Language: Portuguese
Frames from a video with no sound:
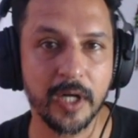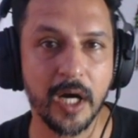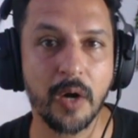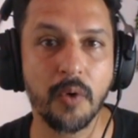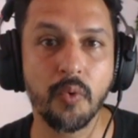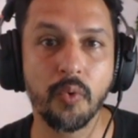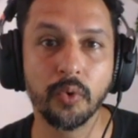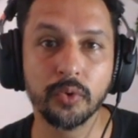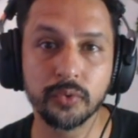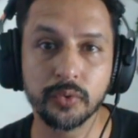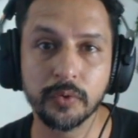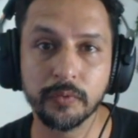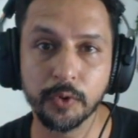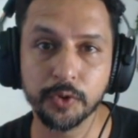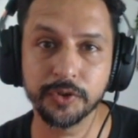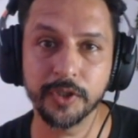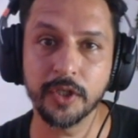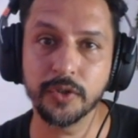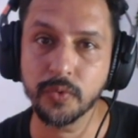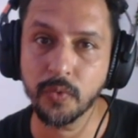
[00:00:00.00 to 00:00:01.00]
Eu conto com
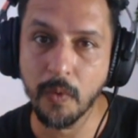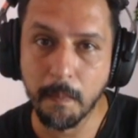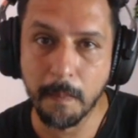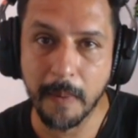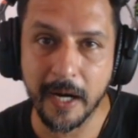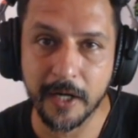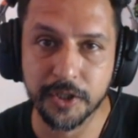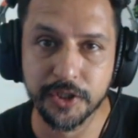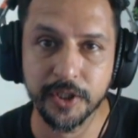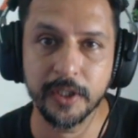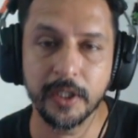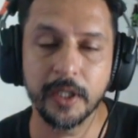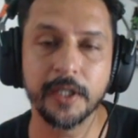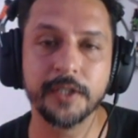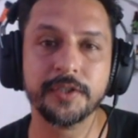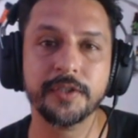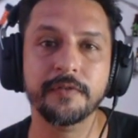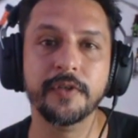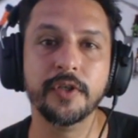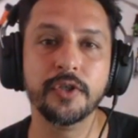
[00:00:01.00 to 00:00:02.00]
vocês. Compartilha
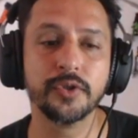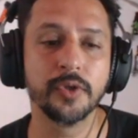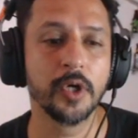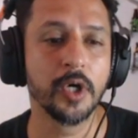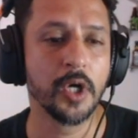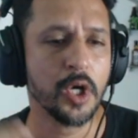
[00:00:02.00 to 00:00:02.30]
esse vídeo,